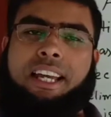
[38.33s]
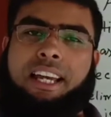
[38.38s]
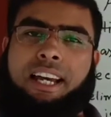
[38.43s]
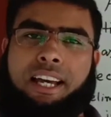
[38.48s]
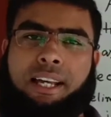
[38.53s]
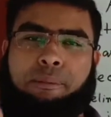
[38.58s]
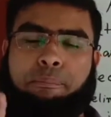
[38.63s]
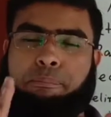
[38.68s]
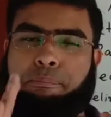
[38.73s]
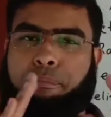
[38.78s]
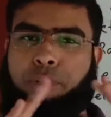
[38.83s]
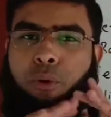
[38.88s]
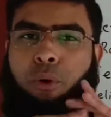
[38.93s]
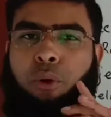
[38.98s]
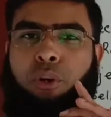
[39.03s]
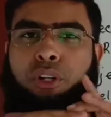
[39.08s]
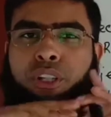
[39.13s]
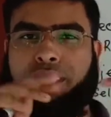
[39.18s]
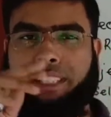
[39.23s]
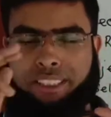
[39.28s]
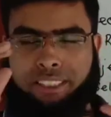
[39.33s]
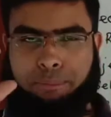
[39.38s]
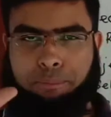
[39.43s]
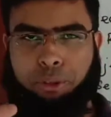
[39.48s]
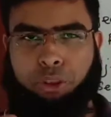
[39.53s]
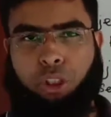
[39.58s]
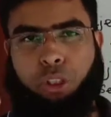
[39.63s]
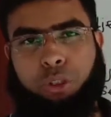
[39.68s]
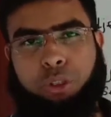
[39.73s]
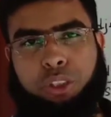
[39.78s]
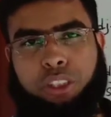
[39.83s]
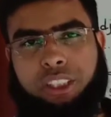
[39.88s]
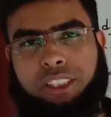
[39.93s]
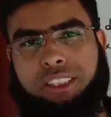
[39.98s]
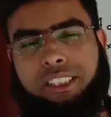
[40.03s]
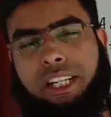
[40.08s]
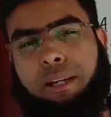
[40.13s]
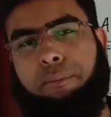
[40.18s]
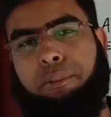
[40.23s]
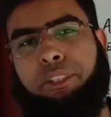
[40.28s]
আর অন্য একটা বিষয় হচ্ছে যে
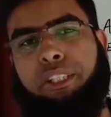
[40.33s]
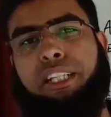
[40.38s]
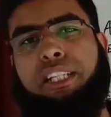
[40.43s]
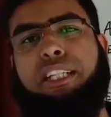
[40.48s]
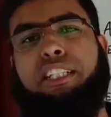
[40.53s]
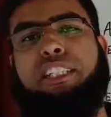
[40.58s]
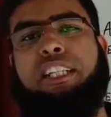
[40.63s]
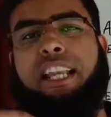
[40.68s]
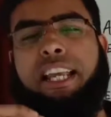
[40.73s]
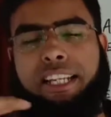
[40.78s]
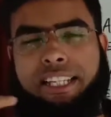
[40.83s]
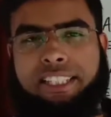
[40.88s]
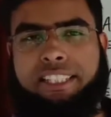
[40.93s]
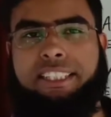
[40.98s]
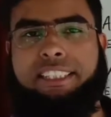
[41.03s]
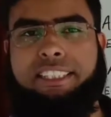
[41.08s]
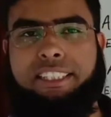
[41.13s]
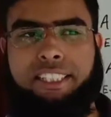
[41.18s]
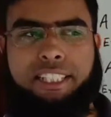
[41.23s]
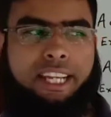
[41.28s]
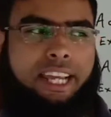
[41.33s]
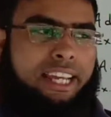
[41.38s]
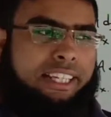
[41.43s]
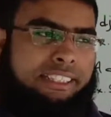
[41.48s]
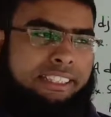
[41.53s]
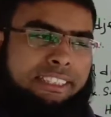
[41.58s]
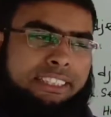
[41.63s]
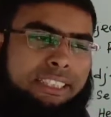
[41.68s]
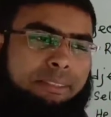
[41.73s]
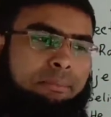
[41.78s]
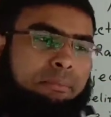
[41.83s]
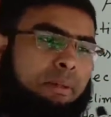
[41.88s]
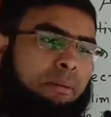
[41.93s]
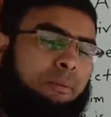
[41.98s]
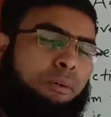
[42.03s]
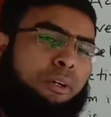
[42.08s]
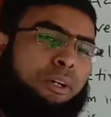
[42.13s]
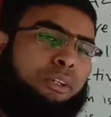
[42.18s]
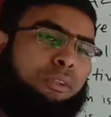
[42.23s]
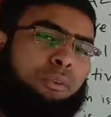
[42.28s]
আমাদের ইংরেজি লেখার ক্ষেত্রে অ্যাজেটিভ
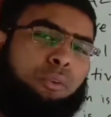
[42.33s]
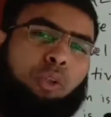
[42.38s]
ব্যবহার